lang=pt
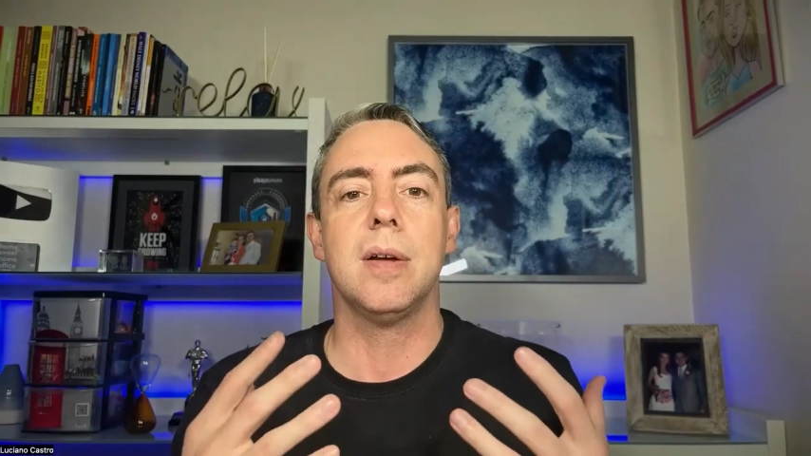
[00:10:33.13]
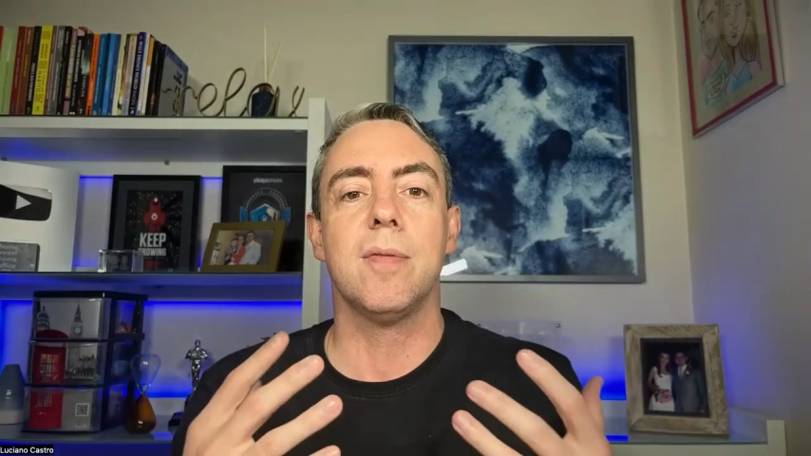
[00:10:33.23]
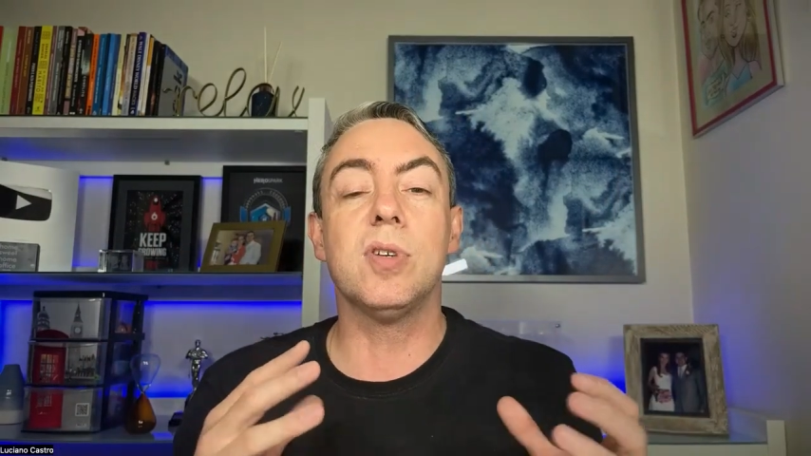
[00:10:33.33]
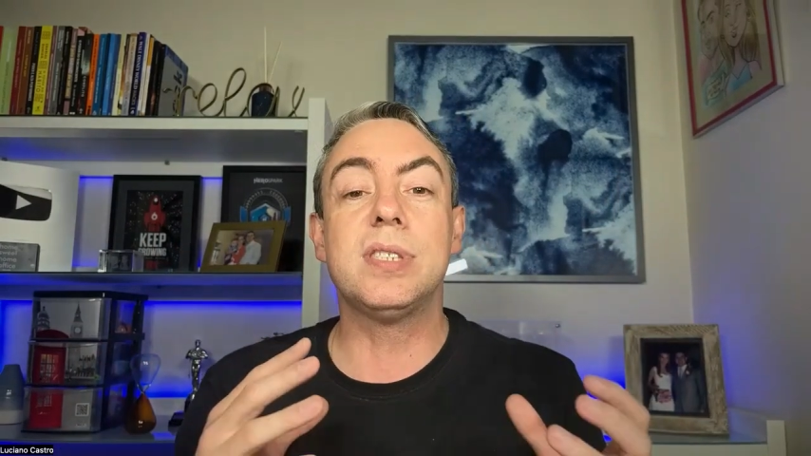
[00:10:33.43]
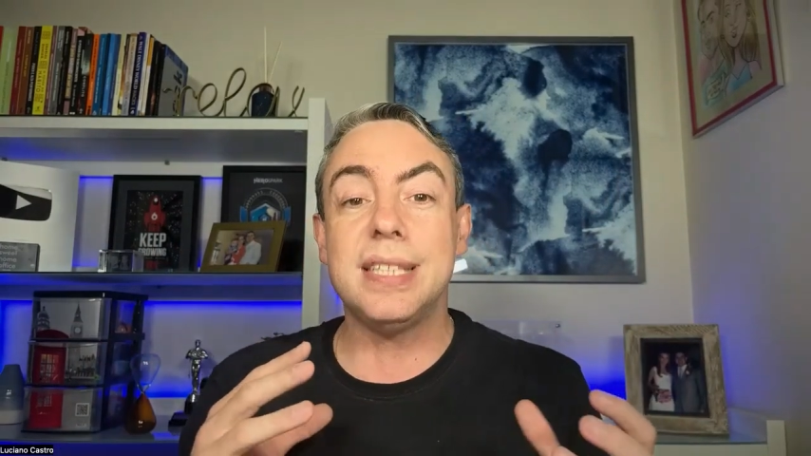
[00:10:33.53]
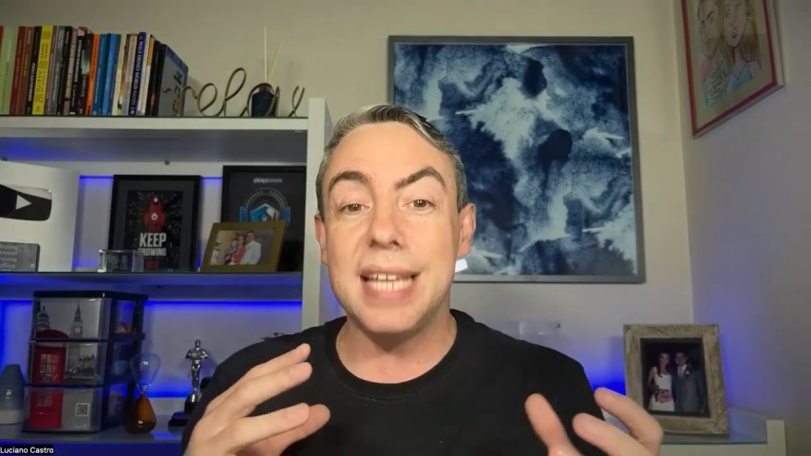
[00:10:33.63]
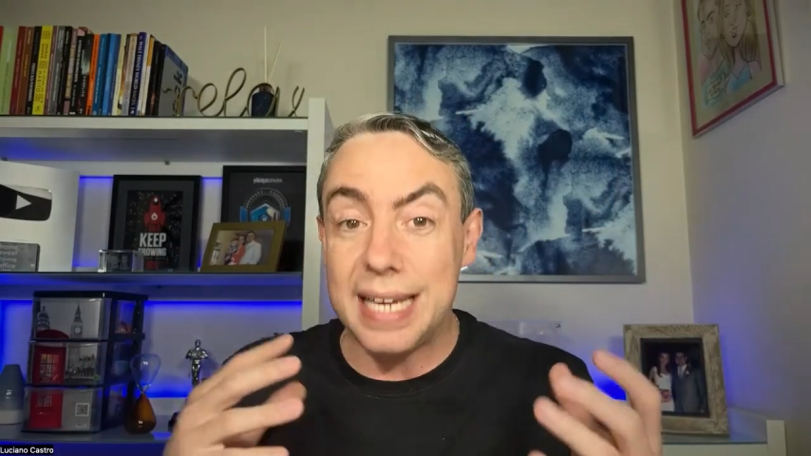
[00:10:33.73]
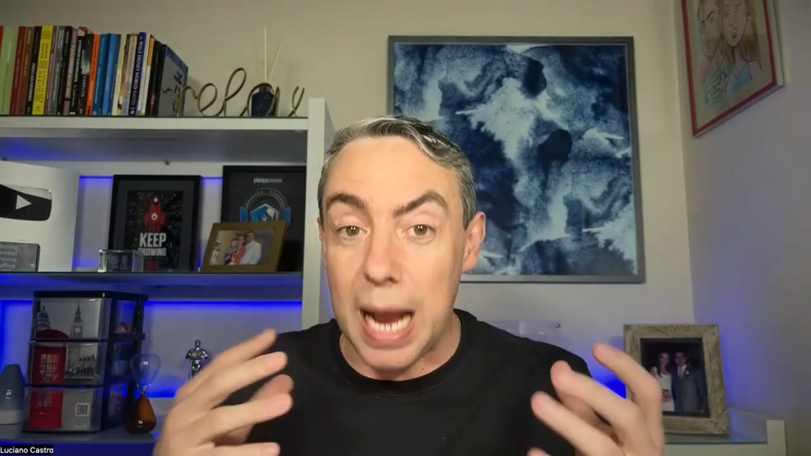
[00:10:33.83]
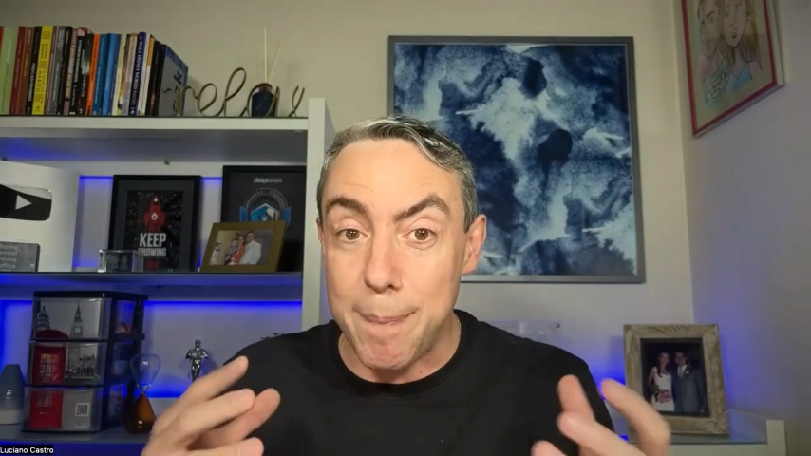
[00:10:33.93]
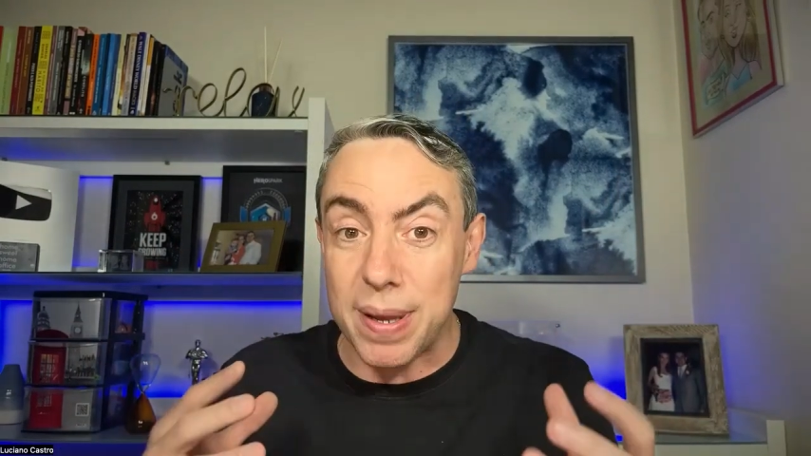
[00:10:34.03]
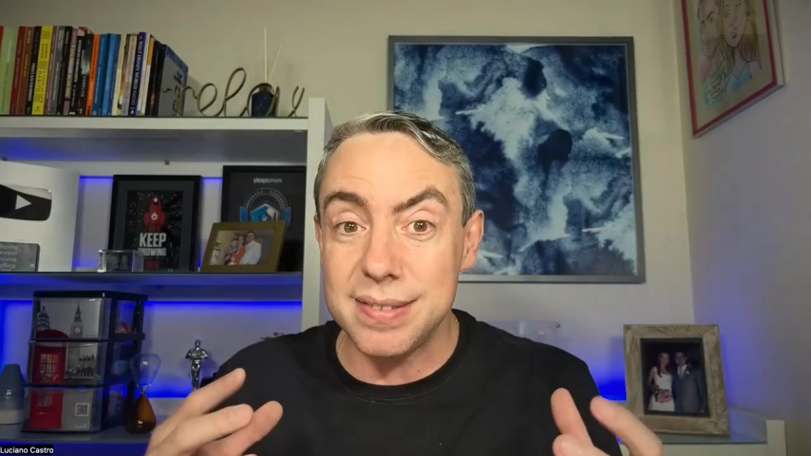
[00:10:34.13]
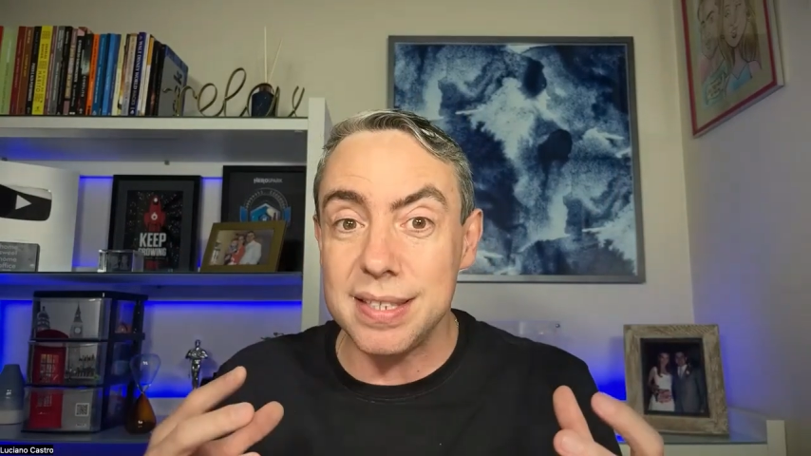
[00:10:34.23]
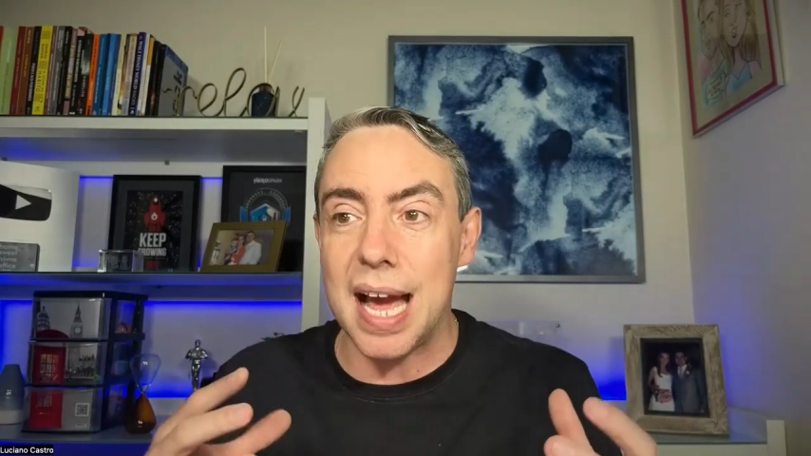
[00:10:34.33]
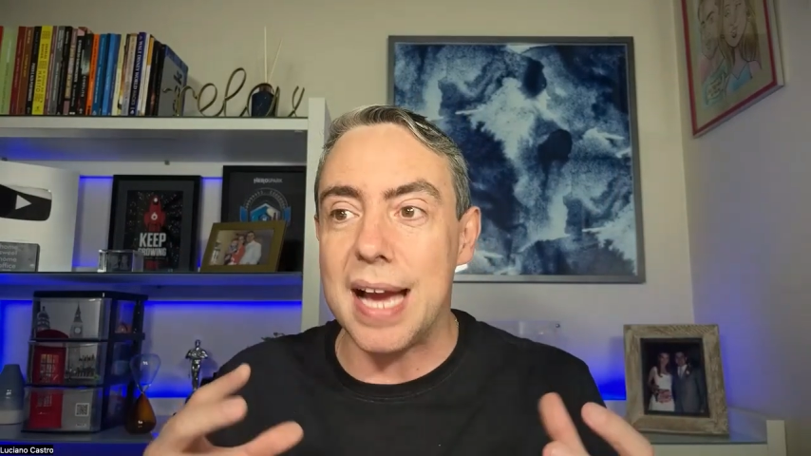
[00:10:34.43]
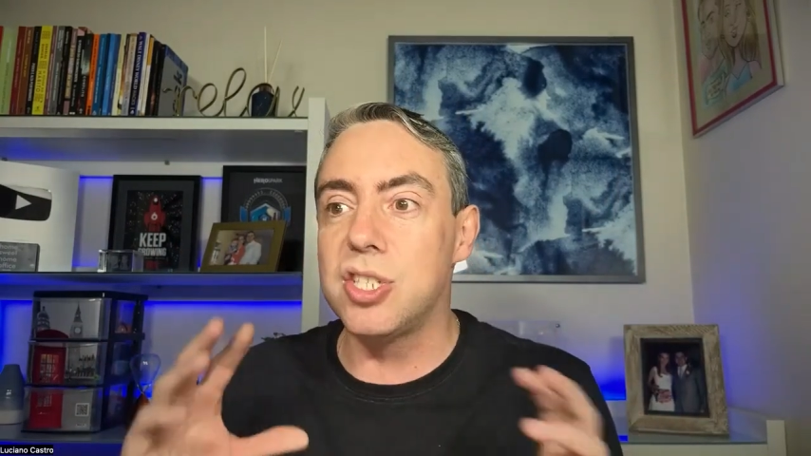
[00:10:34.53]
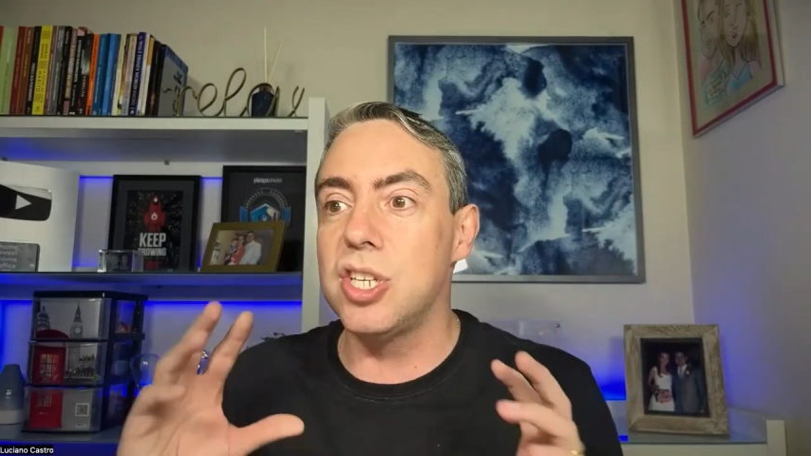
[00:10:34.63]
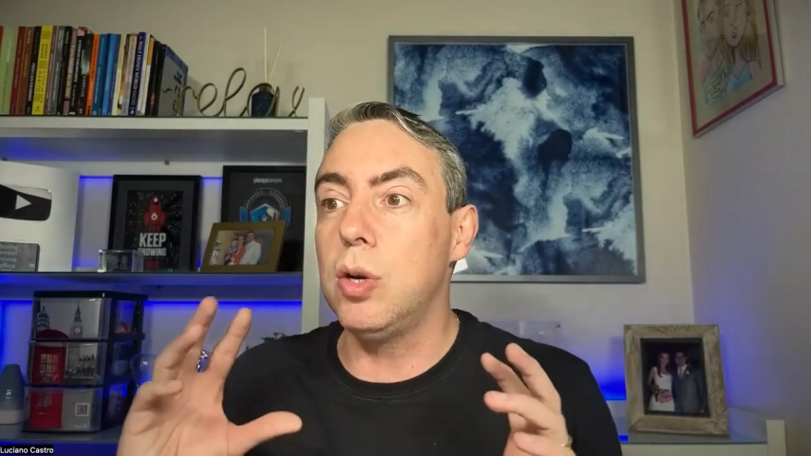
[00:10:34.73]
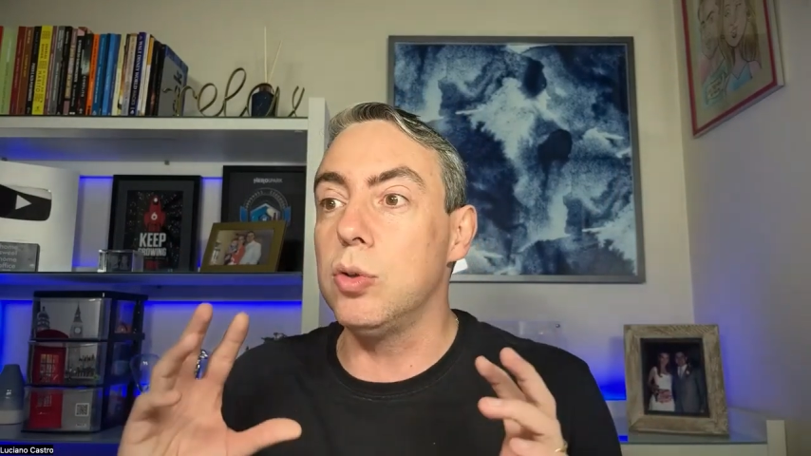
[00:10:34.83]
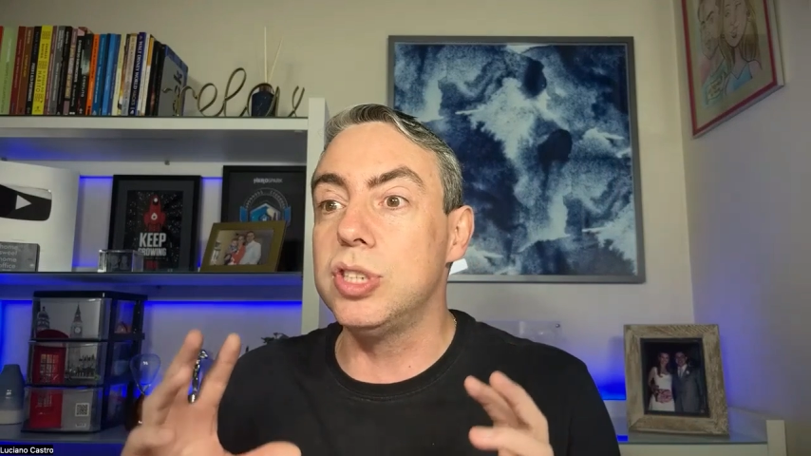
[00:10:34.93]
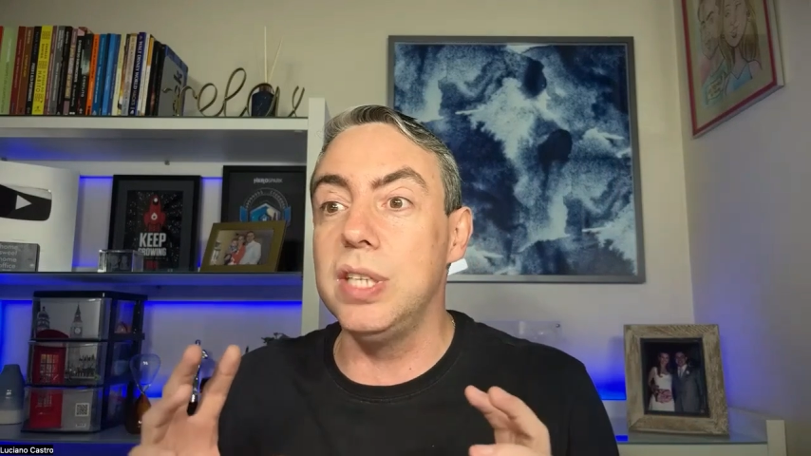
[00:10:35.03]
você tem capacidade,
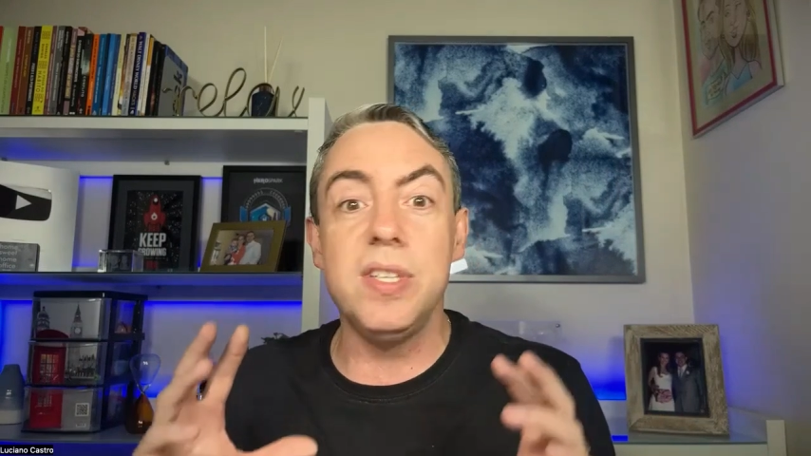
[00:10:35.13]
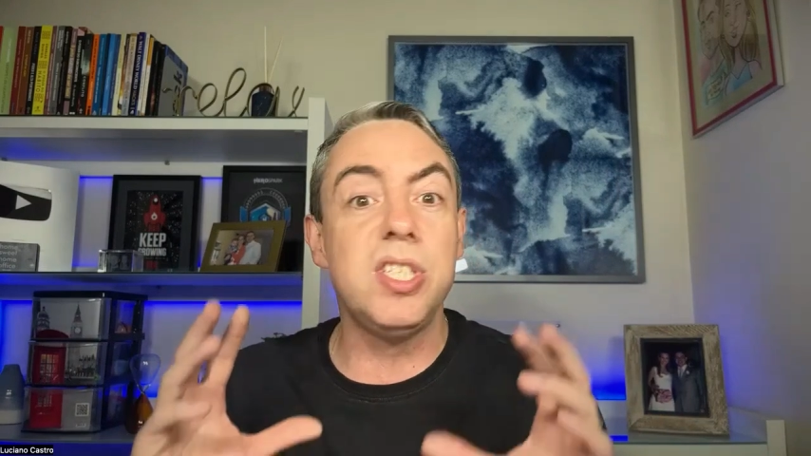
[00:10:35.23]
inclusive,